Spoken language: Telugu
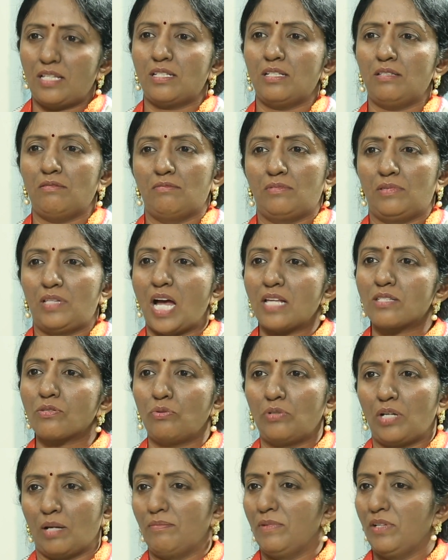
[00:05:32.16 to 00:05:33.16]
తెచ్చి
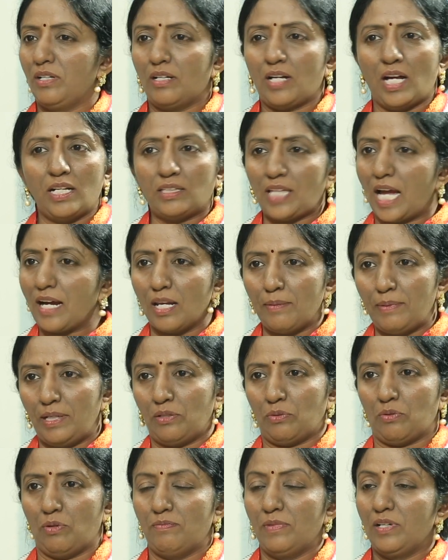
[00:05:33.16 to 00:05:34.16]
దాచుకుంటాం కానీ
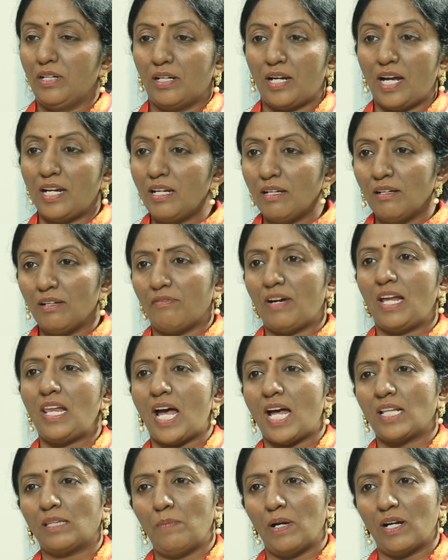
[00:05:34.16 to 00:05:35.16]
తగలబెట్టుకోం కానీ
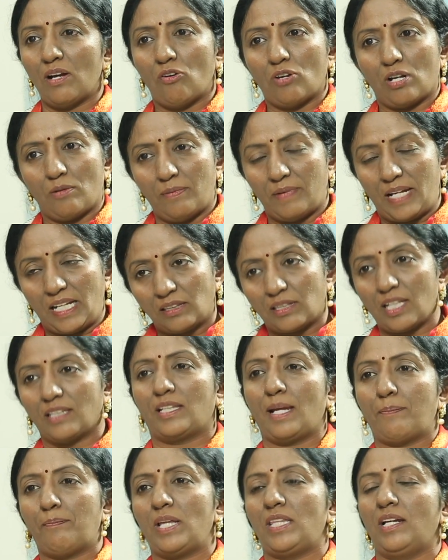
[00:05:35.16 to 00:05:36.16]
వాళ్ళ ఆత్మగౌరవం
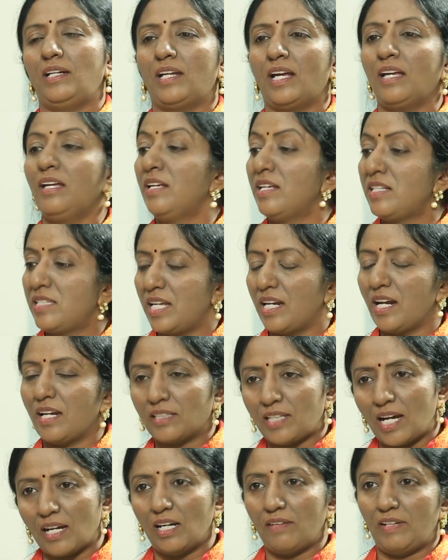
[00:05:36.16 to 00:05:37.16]
ఎంత దెబ్బతింటే
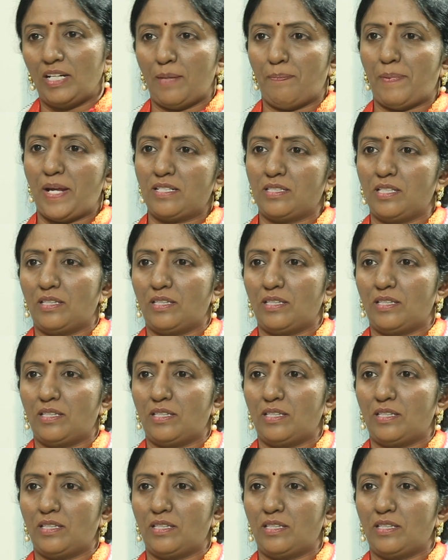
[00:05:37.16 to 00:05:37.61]
చీరలు తగలబెట్టే